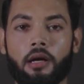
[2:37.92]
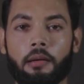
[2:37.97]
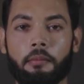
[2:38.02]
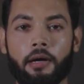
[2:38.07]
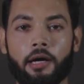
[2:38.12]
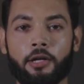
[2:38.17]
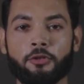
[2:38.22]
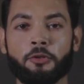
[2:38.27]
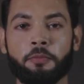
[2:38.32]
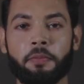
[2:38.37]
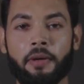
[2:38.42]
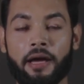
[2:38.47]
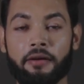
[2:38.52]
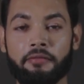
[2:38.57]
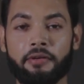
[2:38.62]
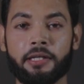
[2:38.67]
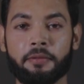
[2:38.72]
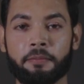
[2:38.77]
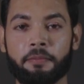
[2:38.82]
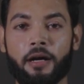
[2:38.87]
हमारा जो
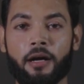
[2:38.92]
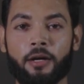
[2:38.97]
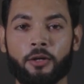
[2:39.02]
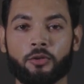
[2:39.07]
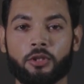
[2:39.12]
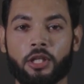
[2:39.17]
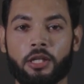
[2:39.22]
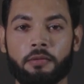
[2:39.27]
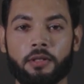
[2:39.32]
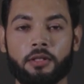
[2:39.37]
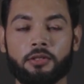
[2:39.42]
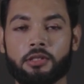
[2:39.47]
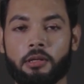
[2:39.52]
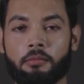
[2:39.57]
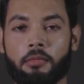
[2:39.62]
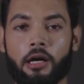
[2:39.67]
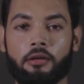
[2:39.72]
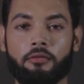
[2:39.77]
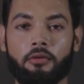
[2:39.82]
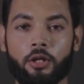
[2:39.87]
प्राइवेट पार्ट होता है ना मतलब
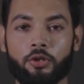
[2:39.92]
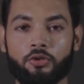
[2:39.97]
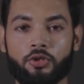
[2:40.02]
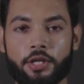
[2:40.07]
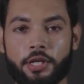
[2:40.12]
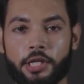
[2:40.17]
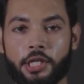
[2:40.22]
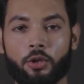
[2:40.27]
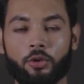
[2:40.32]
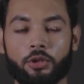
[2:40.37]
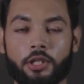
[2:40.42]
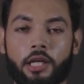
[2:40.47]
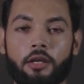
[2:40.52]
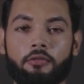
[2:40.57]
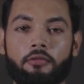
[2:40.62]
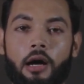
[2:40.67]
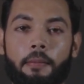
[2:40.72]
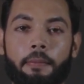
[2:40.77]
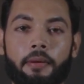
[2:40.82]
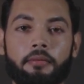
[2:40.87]
सामान वाला जो एरिया होता है ना
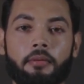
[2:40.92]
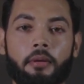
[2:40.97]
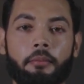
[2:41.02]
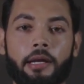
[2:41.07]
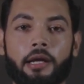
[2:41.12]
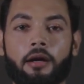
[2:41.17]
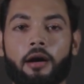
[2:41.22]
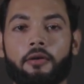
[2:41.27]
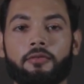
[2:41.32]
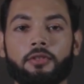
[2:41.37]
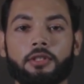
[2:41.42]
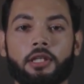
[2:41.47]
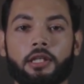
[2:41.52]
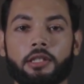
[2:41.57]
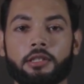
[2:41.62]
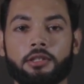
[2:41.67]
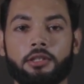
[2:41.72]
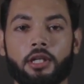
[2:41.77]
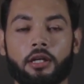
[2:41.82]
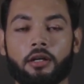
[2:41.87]
वहाँ पर भी हमारे काफ़ी
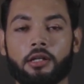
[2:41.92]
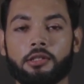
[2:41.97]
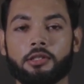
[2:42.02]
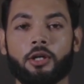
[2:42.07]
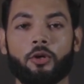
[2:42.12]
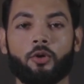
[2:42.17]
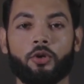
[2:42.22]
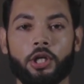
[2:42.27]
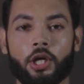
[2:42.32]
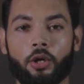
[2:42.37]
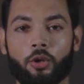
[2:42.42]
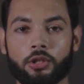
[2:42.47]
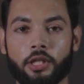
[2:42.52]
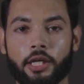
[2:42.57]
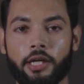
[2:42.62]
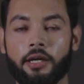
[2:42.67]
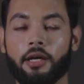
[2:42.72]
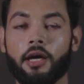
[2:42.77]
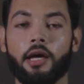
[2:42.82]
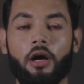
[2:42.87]
सारे जंगल सा उग गया
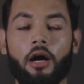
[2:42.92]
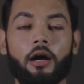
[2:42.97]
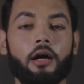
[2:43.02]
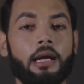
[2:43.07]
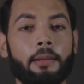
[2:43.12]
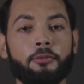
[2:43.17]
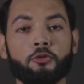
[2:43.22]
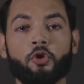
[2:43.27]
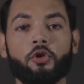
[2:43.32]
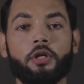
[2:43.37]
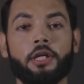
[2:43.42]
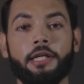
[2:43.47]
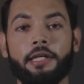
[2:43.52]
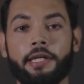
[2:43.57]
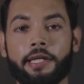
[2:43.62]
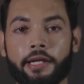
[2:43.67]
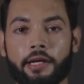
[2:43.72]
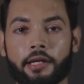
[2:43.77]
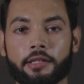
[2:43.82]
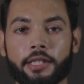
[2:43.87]
होता है अगर आप उसको क्लीन
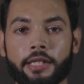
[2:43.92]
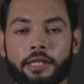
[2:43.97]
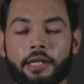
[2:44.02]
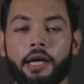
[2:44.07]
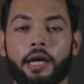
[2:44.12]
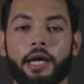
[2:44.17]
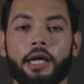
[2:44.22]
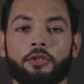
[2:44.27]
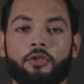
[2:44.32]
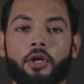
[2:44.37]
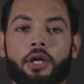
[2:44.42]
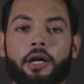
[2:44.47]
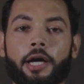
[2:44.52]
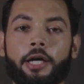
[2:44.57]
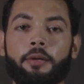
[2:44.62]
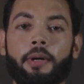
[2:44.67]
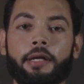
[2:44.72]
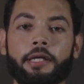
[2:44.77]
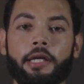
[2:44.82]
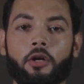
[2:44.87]
नहीं करते तो यार
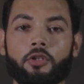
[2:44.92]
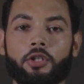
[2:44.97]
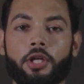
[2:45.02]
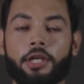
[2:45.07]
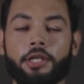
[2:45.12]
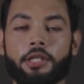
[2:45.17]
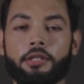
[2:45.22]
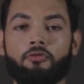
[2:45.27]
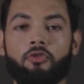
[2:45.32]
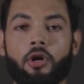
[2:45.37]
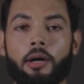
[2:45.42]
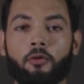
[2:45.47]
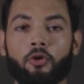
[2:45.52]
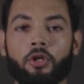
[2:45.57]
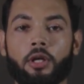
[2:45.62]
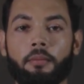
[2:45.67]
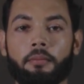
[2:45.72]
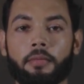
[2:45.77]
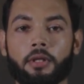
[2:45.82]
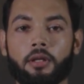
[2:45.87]
कई बार क्या होता है ना कि वो आपको
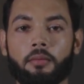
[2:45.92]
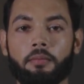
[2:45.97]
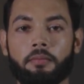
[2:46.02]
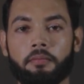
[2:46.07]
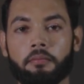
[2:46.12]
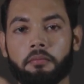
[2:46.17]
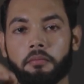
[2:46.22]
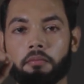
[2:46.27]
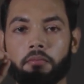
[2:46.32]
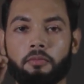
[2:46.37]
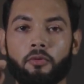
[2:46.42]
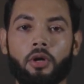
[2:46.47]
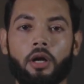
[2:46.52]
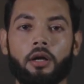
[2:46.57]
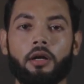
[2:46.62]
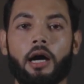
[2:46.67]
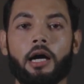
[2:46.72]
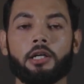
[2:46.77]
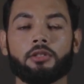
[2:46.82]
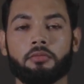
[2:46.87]
ना मतलब पूरा
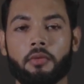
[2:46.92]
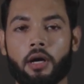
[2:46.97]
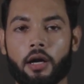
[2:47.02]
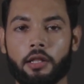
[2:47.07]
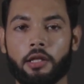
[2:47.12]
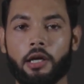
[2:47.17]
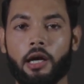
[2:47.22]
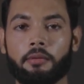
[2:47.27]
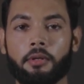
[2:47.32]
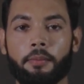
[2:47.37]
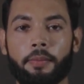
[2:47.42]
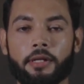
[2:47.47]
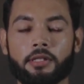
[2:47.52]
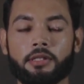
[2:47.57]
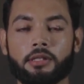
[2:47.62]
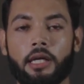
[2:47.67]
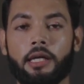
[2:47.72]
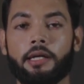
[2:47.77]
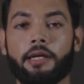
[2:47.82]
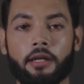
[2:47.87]
नाश मार देगा आपकी
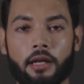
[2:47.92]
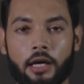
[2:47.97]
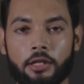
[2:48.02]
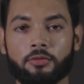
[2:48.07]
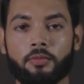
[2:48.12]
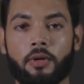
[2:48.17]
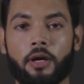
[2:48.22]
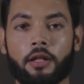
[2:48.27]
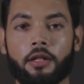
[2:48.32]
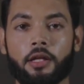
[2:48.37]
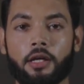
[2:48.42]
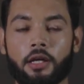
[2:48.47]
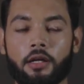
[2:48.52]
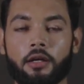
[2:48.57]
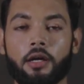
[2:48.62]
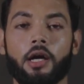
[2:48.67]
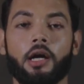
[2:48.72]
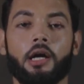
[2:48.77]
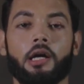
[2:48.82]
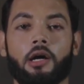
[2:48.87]
पर्सनैलिटी नाश मार देगा
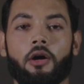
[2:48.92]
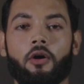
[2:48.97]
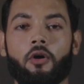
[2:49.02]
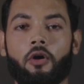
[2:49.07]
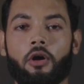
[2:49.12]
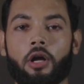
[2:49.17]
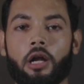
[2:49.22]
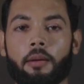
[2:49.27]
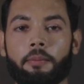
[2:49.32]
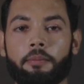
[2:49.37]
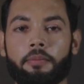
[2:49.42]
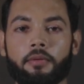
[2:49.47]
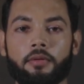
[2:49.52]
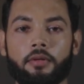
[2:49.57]
और आप